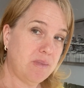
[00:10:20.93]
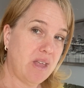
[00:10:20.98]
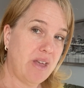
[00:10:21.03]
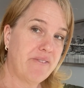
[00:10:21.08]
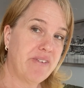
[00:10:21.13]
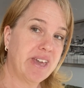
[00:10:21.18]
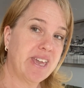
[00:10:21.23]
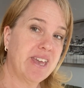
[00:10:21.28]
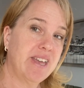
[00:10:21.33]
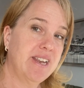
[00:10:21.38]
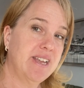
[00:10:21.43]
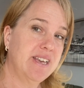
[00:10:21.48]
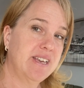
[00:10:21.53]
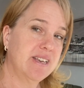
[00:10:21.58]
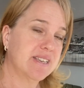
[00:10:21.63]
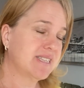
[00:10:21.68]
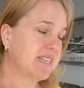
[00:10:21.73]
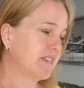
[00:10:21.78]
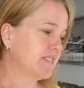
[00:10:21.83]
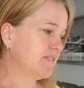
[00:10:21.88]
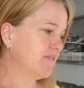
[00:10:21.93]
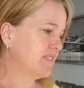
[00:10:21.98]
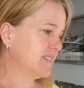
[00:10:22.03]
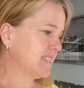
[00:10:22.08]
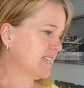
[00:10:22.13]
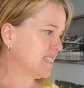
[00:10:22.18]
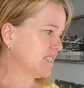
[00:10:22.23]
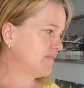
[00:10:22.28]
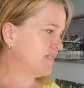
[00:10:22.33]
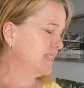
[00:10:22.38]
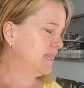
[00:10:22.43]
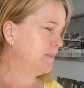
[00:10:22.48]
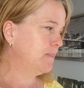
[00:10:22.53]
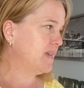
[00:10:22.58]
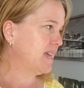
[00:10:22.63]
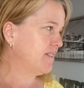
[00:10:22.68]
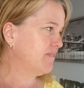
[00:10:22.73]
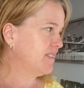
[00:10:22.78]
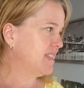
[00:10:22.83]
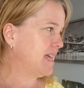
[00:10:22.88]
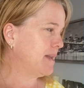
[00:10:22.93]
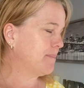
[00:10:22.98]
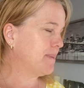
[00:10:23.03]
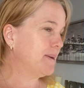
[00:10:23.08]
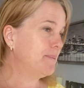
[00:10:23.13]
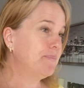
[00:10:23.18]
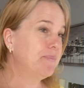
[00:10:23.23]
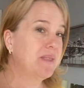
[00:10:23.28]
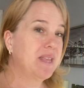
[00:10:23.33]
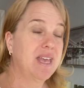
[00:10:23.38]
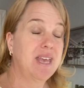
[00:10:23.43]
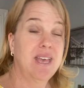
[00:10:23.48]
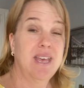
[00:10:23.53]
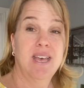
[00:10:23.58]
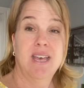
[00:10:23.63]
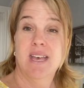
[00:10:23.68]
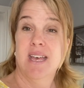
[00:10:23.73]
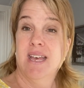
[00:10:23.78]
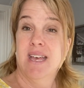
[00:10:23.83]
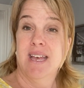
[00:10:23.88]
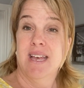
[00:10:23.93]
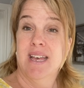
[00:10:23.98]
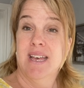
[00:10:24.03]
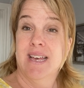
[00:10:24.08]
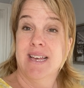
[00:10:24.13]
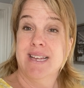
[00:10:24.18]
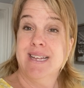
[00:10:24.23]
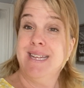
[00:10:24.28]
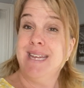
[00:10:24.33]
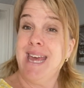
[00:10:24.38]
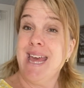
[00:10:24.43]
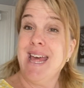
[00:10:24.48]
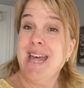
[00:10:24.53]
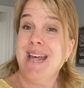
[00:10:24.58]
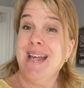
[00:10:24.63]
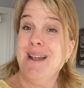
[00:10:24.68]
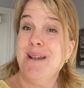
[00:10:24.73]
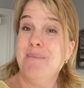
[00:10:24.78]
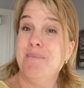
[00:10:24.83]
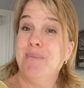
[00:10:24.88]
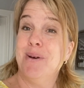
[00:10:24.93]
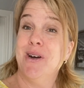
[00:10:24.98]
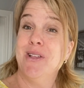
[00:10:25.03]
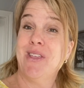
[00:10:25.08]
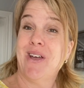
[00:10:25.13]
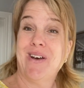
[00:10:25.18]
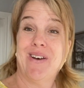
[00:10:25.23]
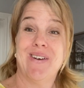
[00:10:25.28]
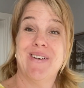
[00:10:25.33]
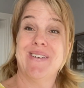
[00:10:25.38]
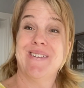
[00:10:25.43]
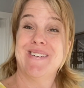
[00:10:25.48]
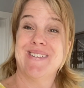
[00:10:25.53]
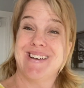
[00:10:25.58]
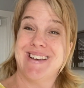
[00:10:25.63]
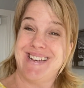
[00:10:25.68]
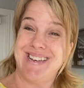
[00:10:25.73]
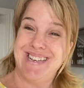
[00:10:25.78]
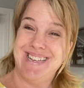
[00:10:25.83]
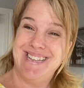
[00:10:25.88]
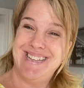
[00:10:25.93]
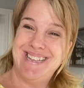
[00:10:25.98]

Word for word: Fait ça, ça se finit bien finalement. Quel bonheur!